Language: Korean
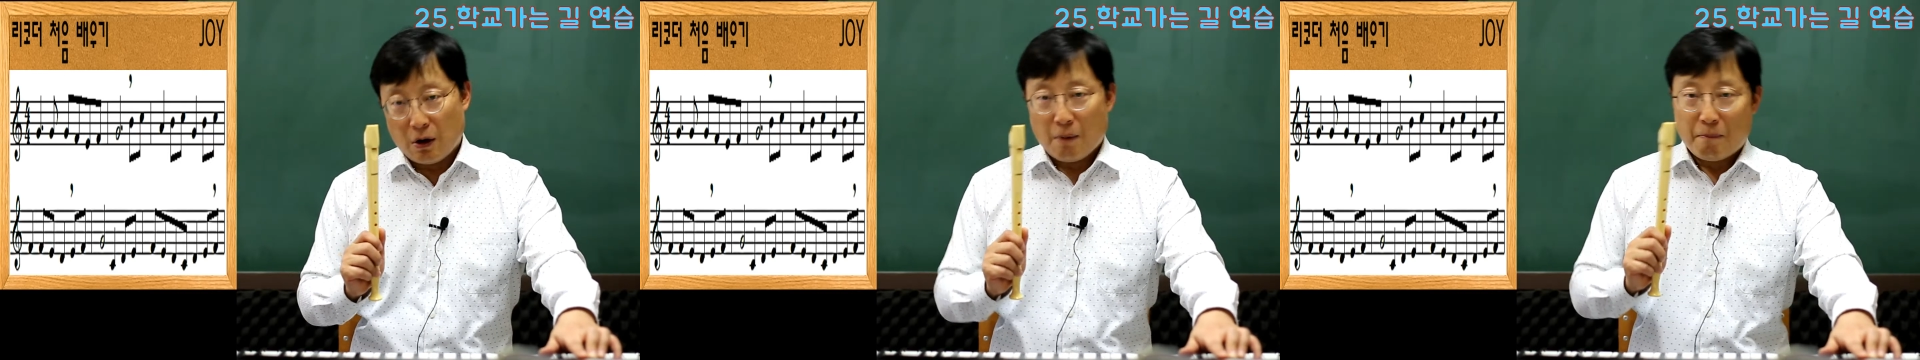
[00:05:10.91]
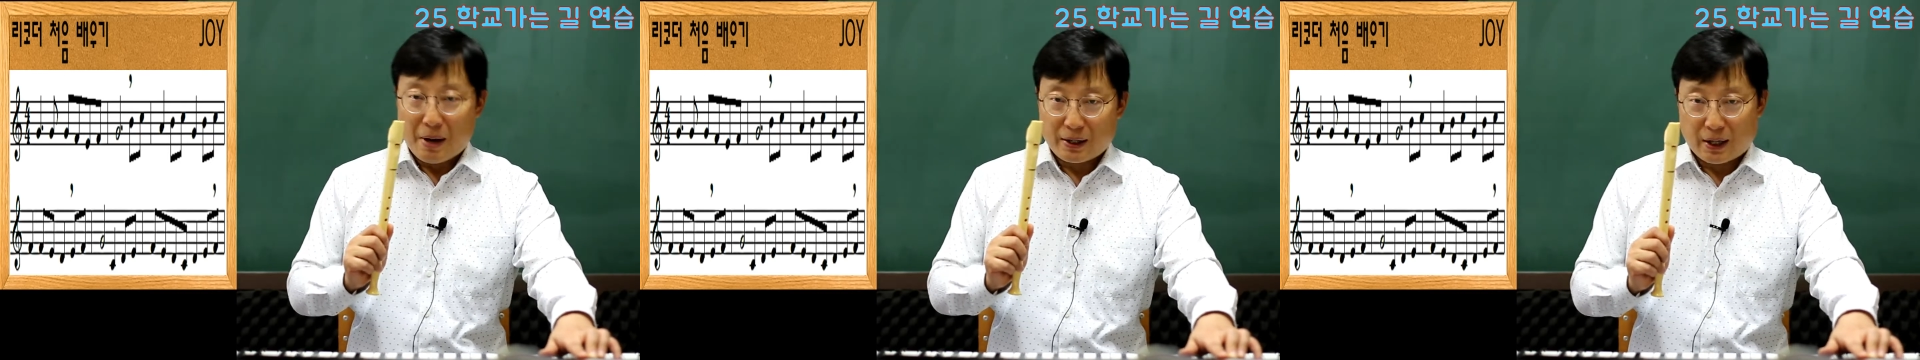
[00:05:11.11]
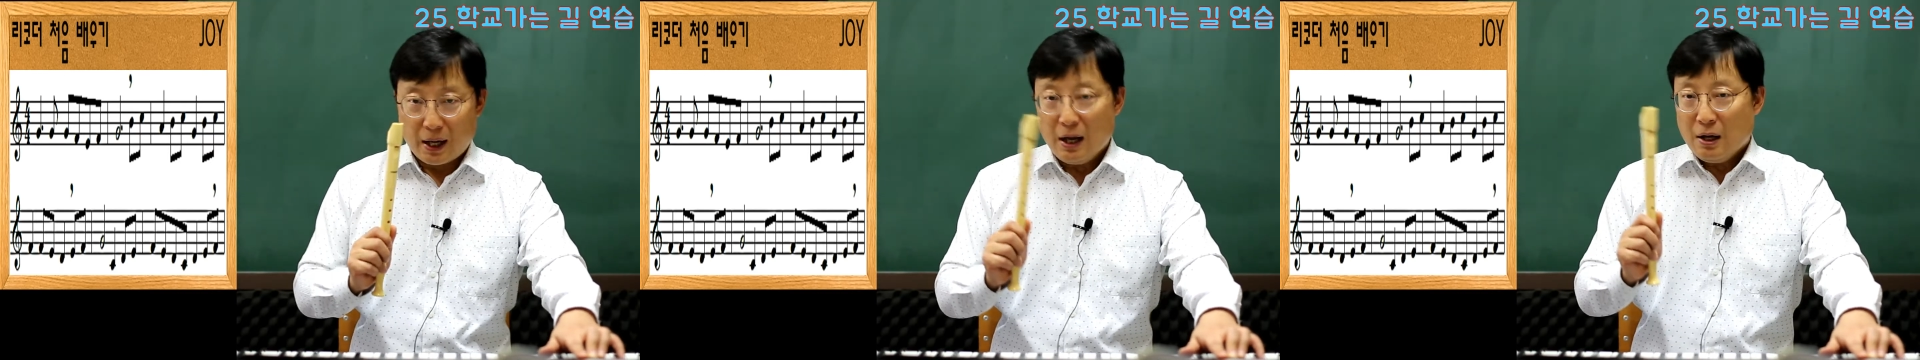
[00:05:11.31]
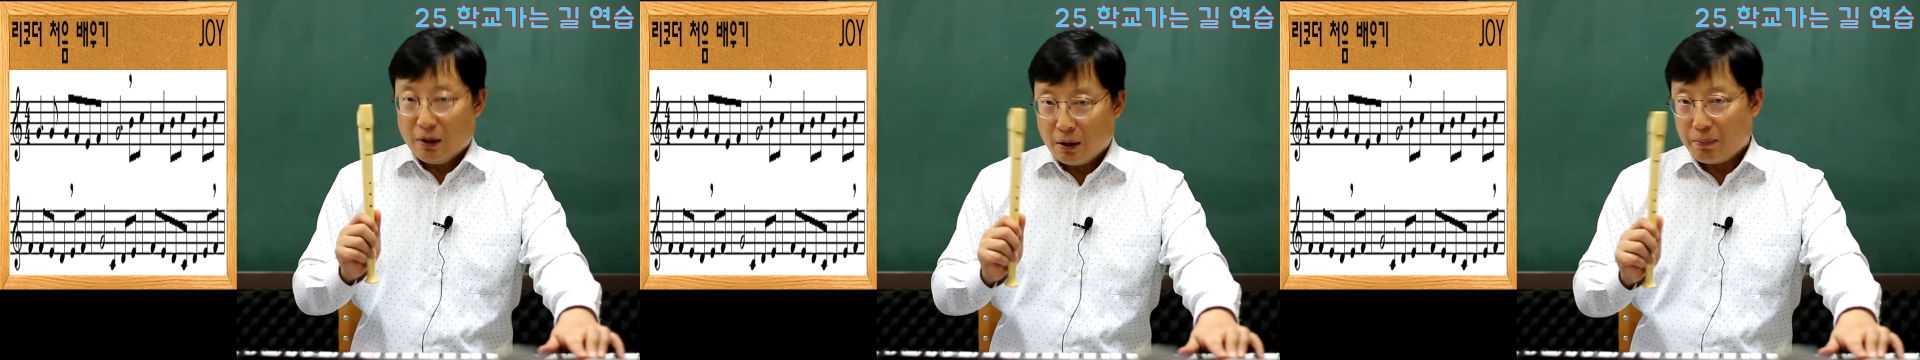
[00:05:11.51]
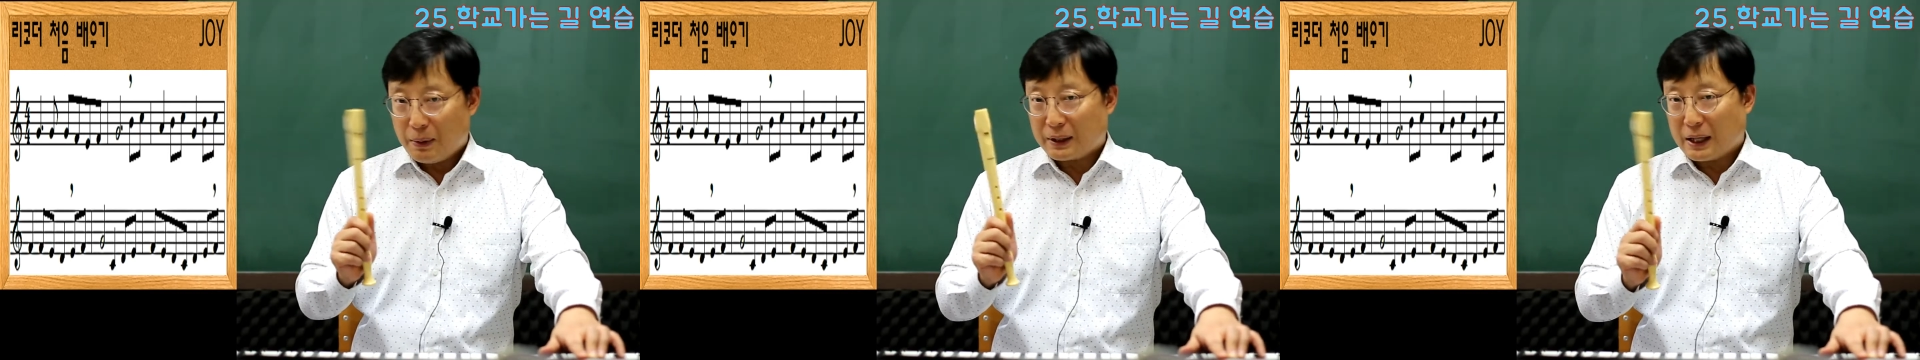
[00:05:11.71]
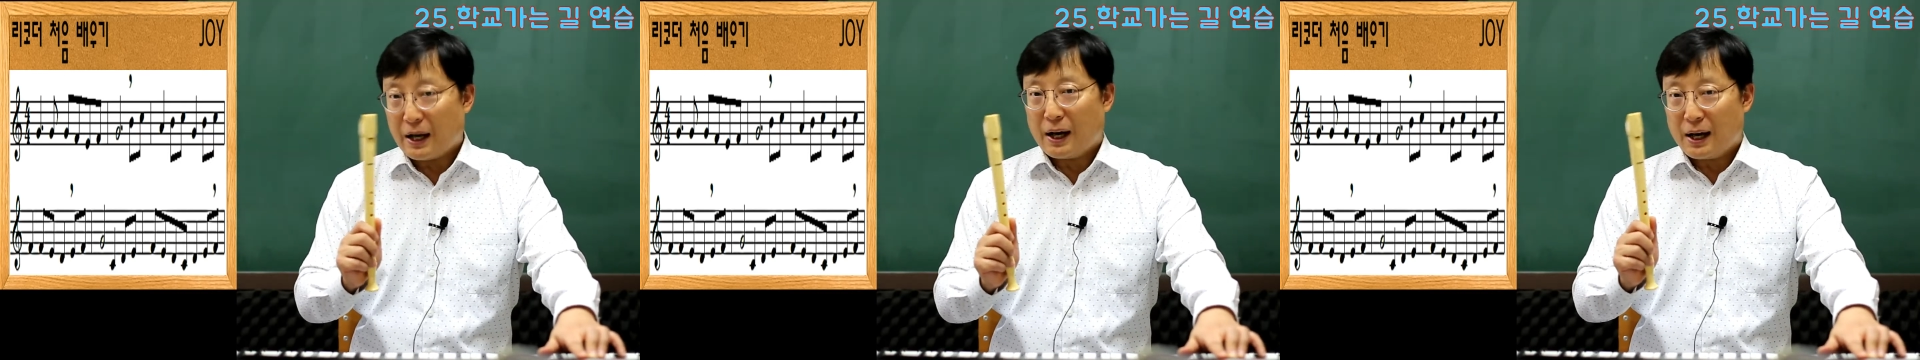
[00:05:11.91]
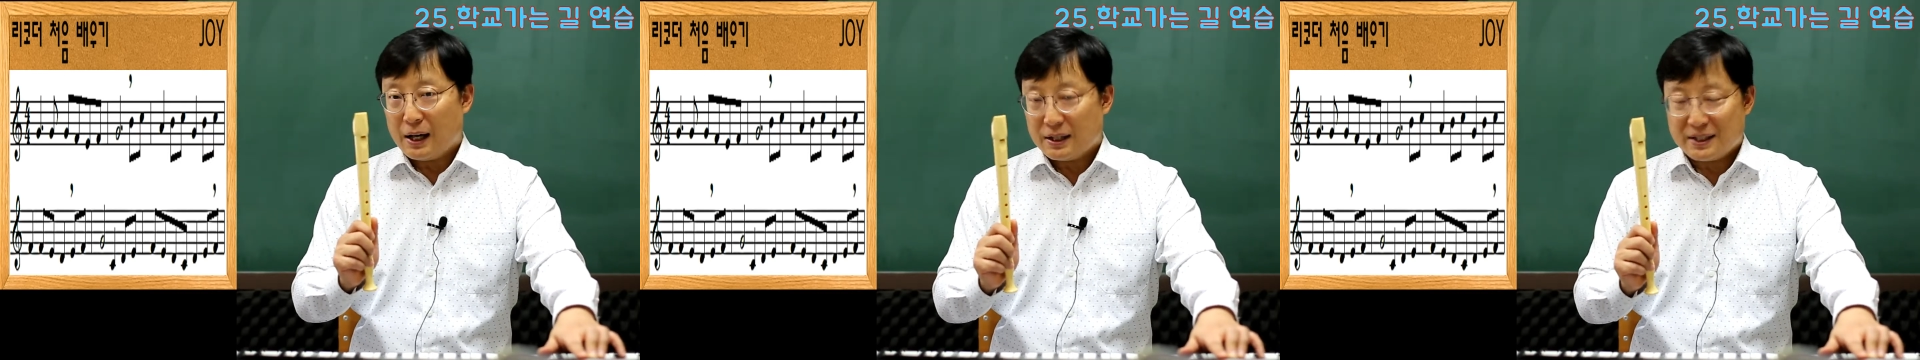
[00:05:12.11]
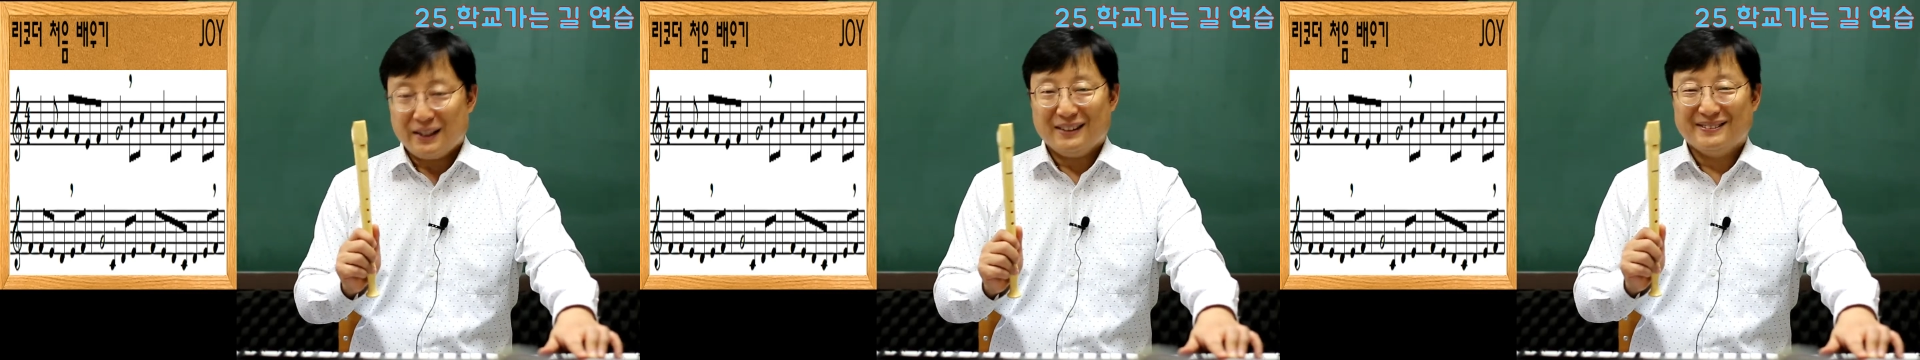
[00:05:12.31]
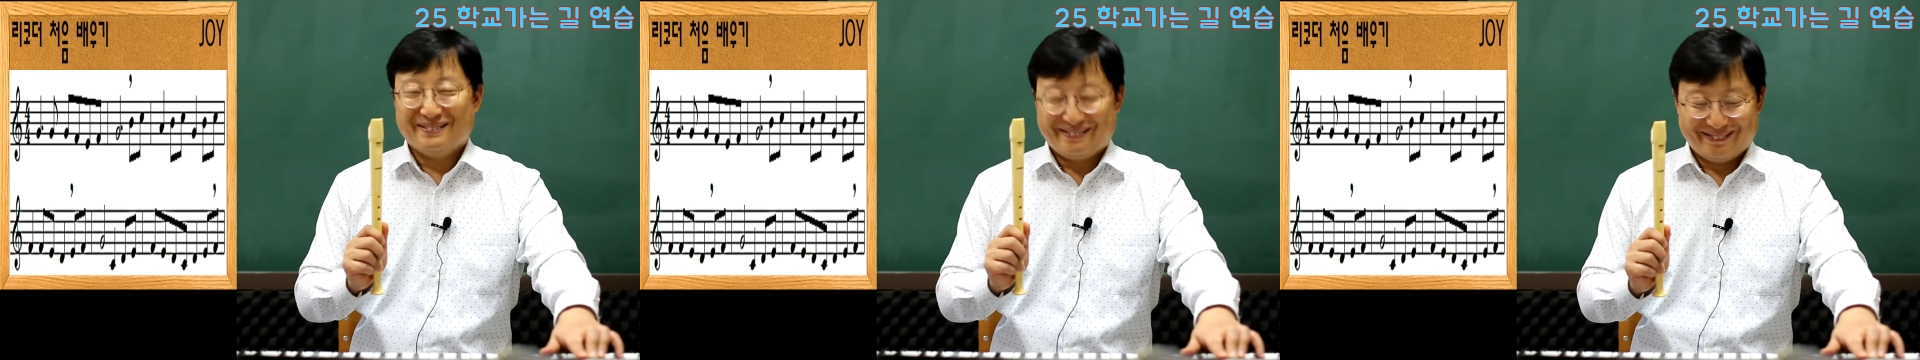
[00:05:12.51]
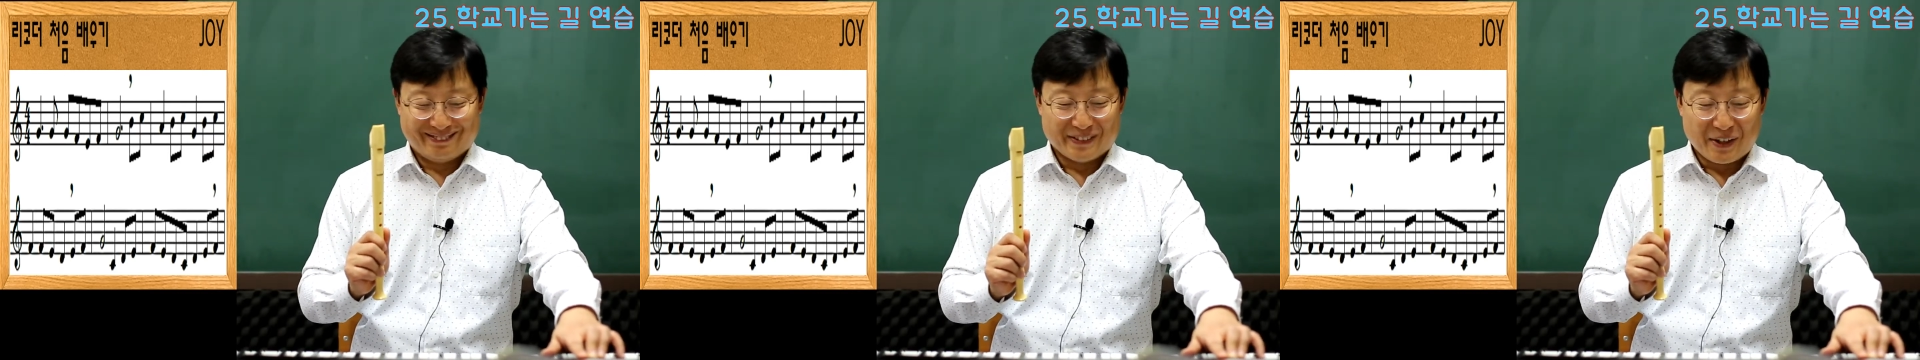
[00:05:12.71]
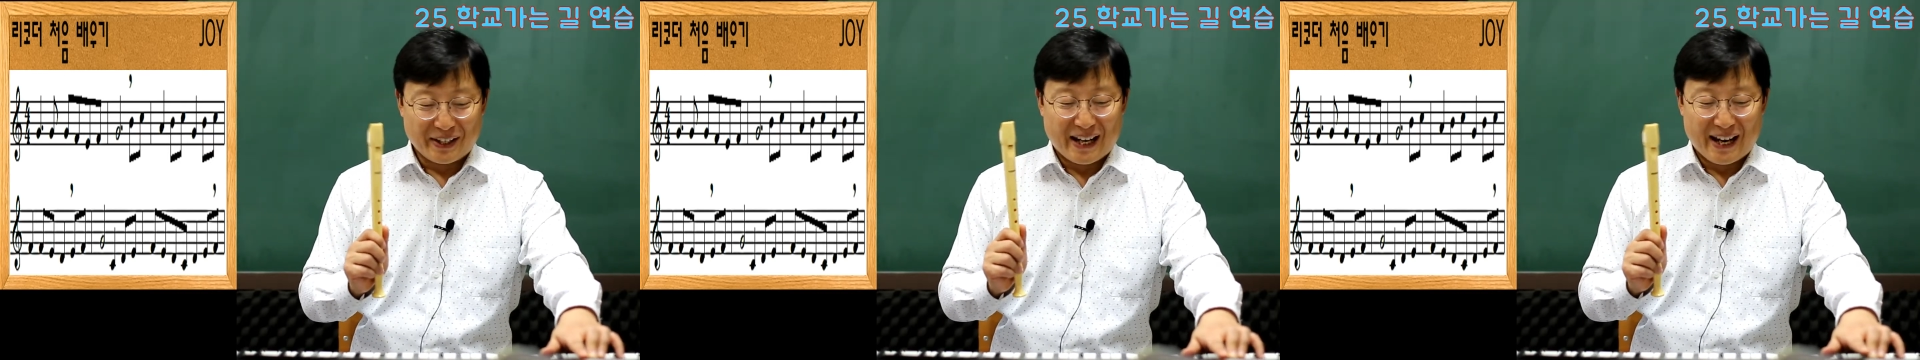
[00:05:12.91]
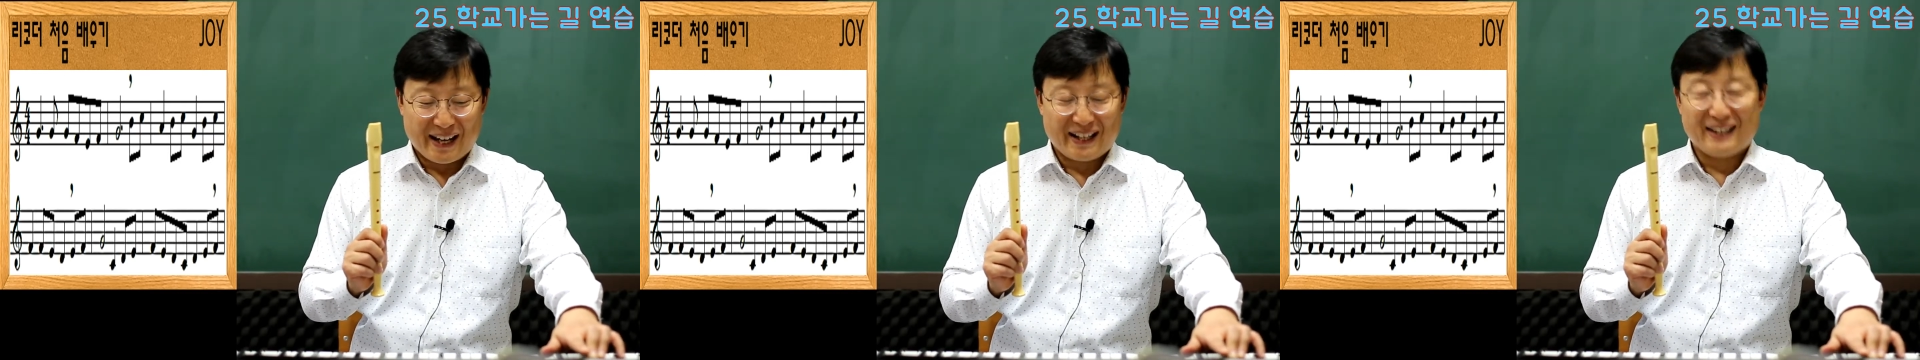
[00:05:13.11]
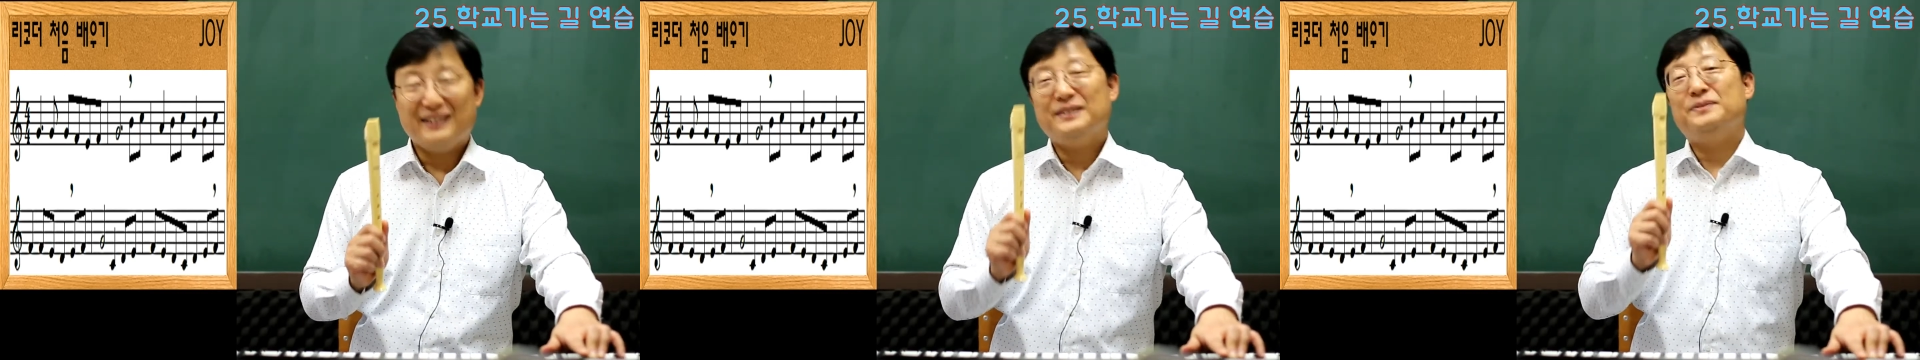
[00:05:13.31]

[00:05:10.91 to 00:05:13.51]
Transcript: 빠르게 어, 따라가야지. 오케이.